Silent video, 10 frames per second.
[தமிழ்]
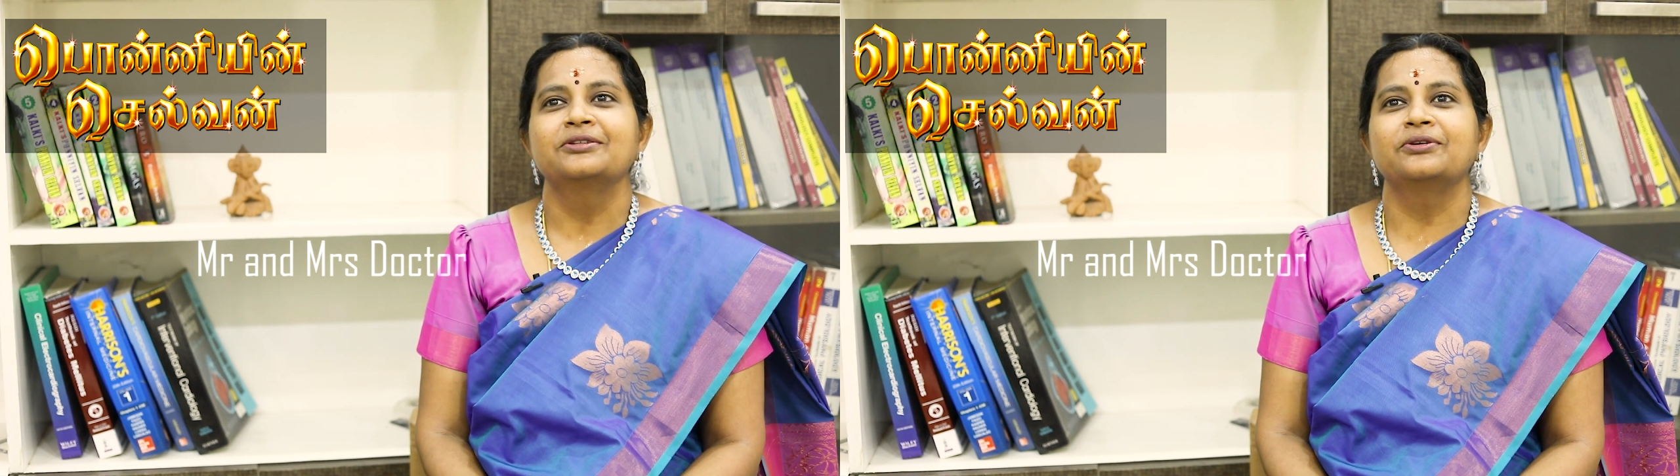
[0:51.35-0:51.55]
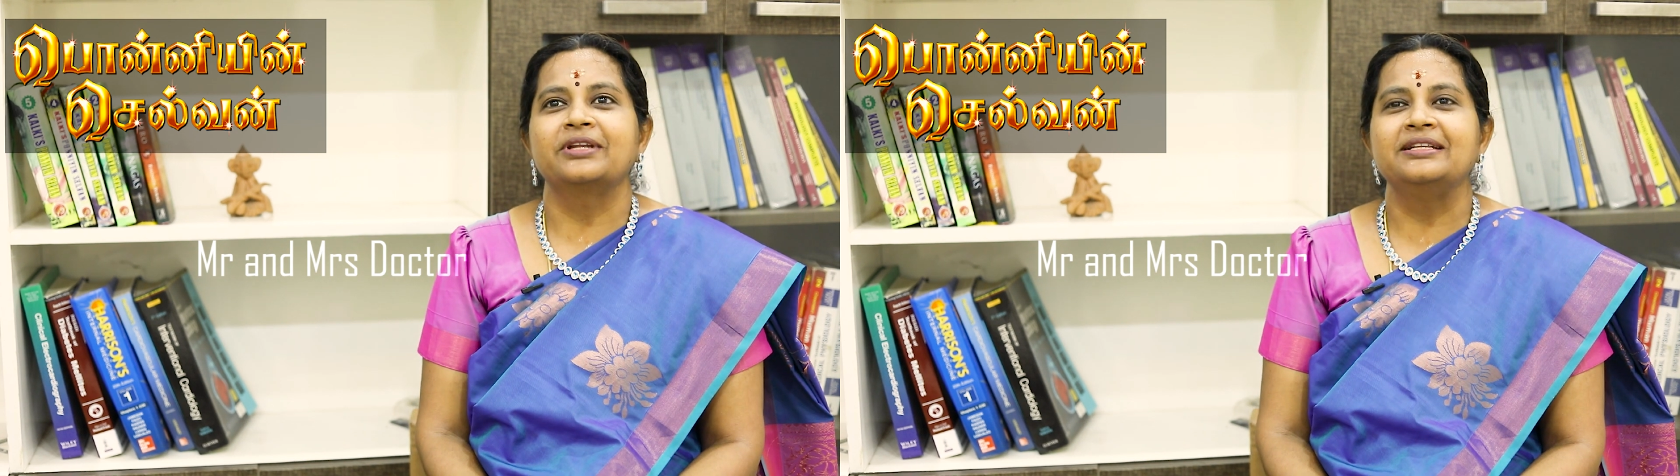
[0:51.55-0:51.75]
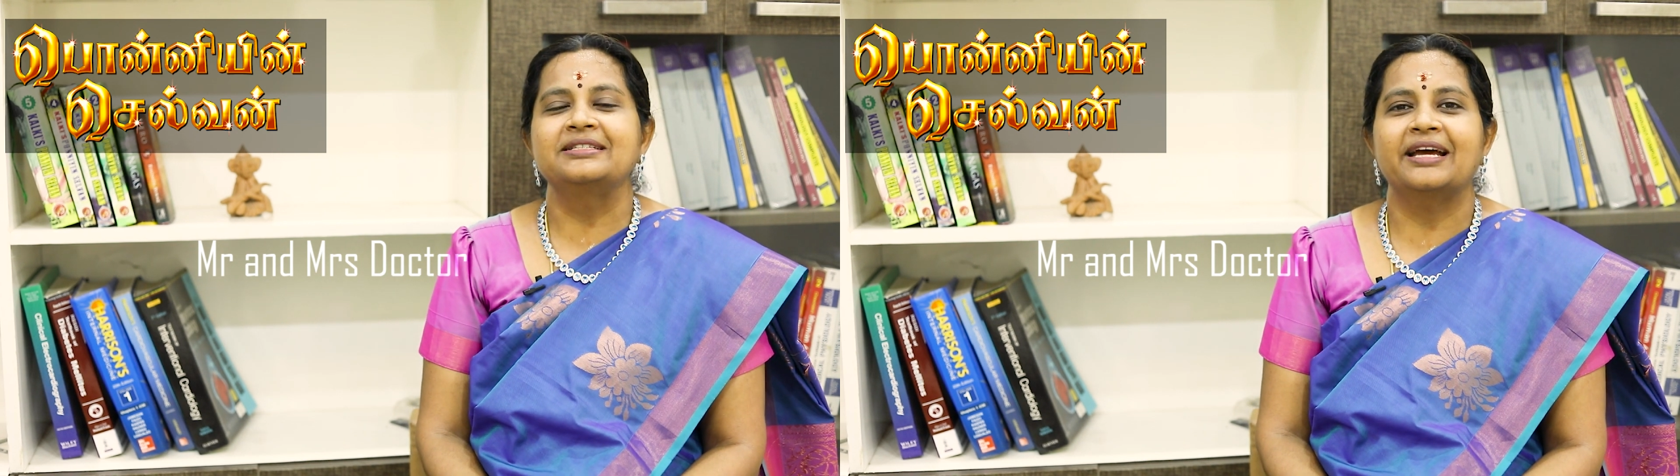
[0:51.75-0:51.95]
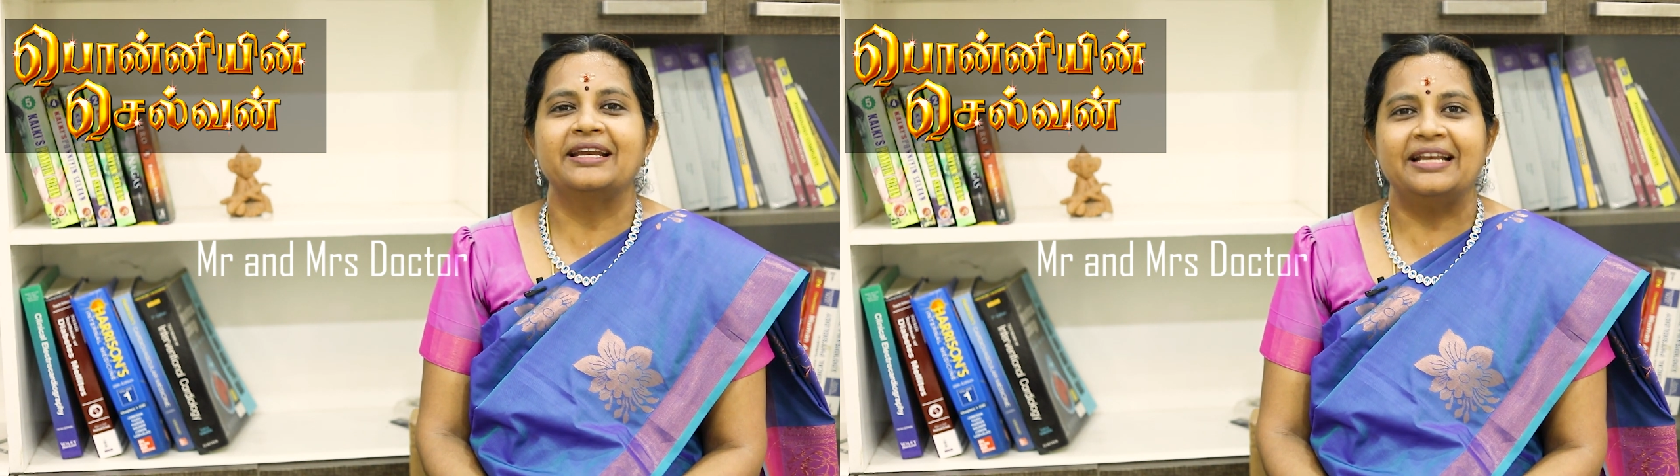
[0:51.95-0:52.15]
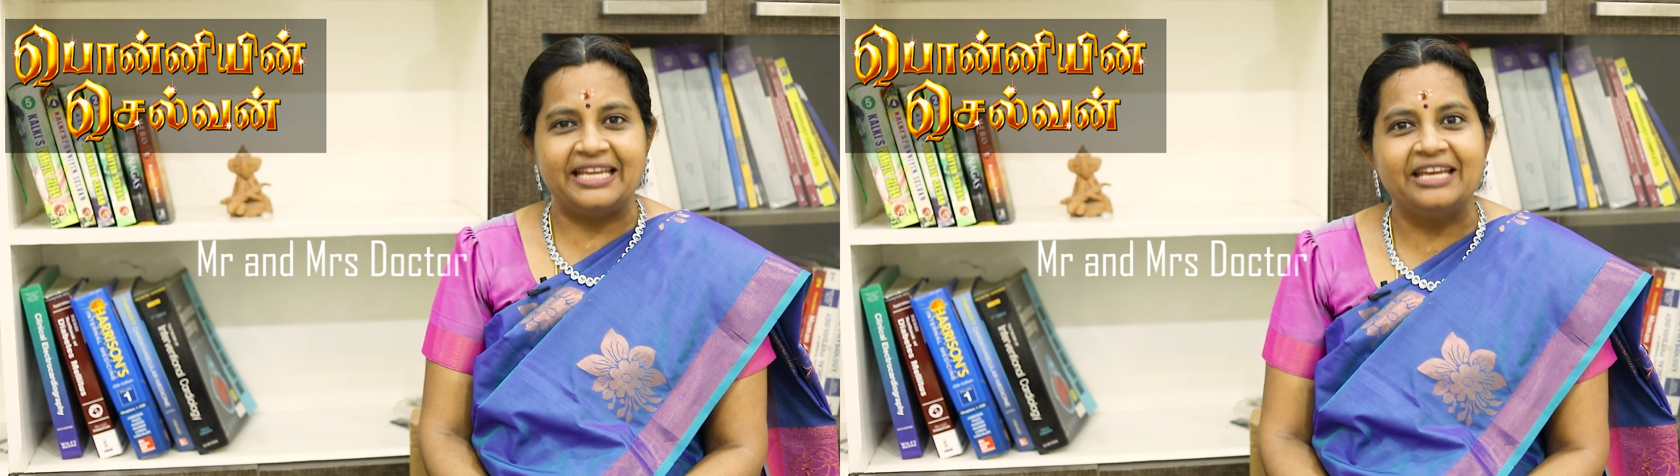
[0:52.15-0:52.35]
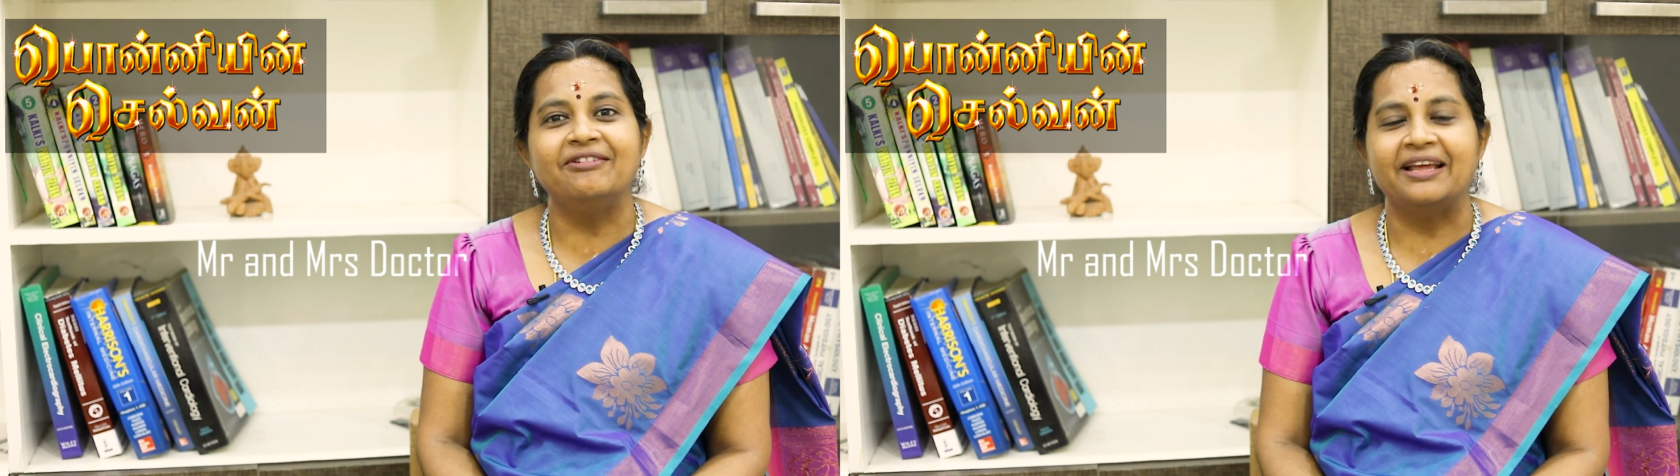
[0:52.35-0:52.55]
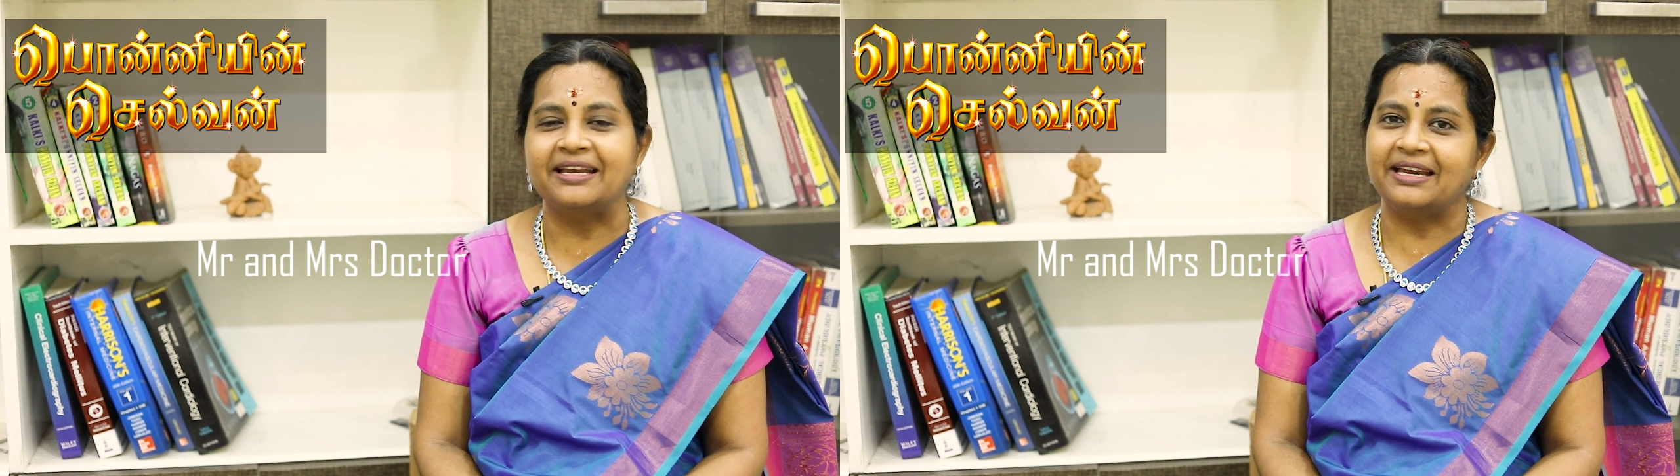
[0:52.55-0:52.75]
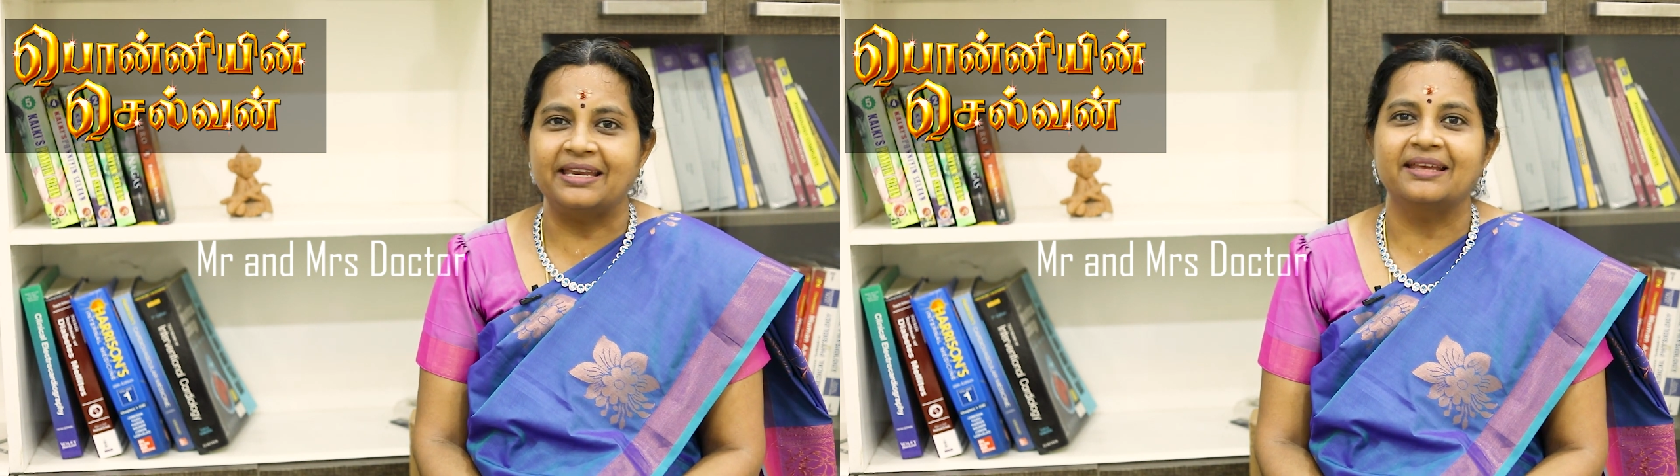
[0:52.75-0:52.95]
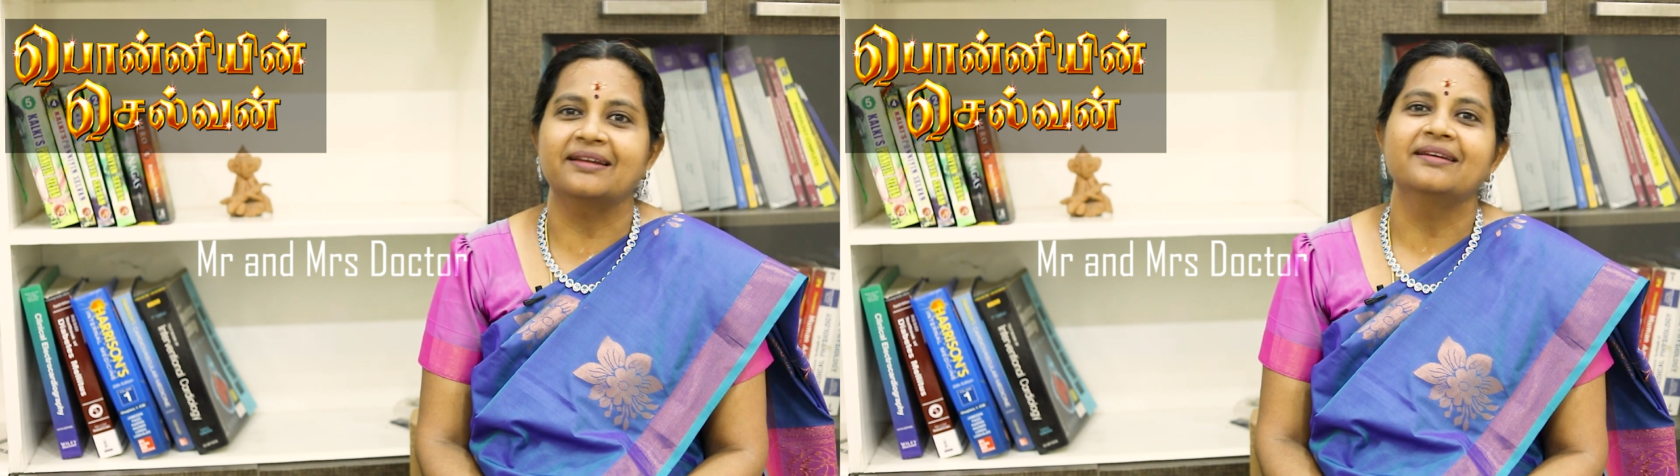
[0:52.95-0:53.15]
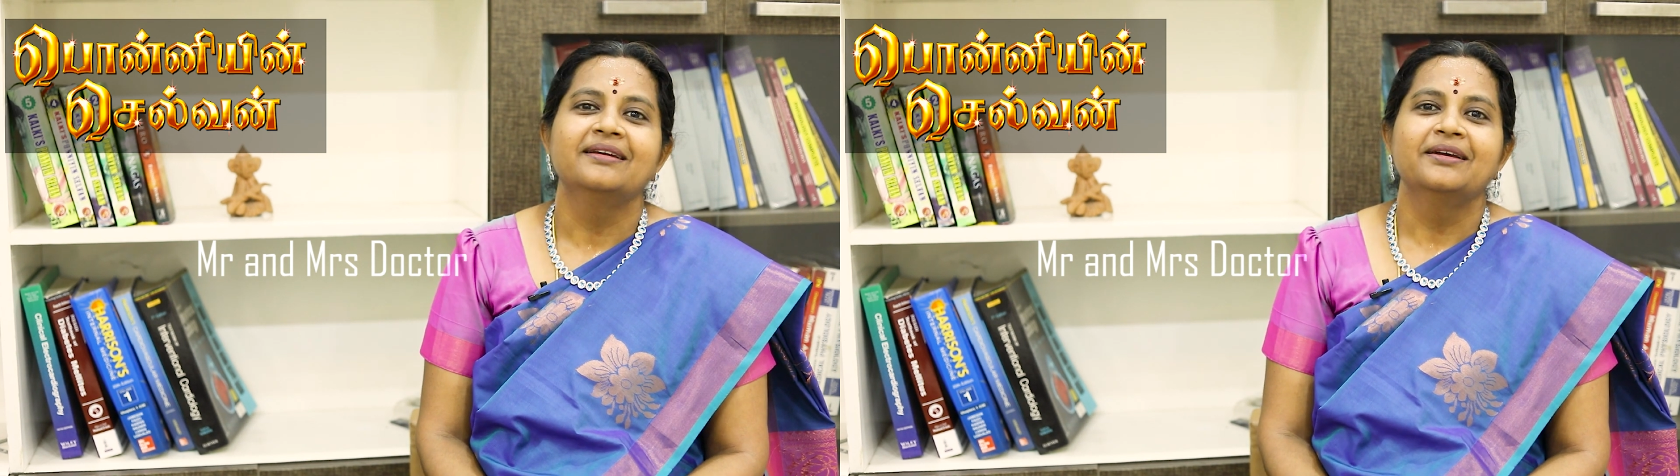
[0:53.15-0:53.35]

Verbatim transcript: ஸோ டென்த் ஸ்டாண்டர்ட் லீவ்லன்னு நினைக்கிறேன்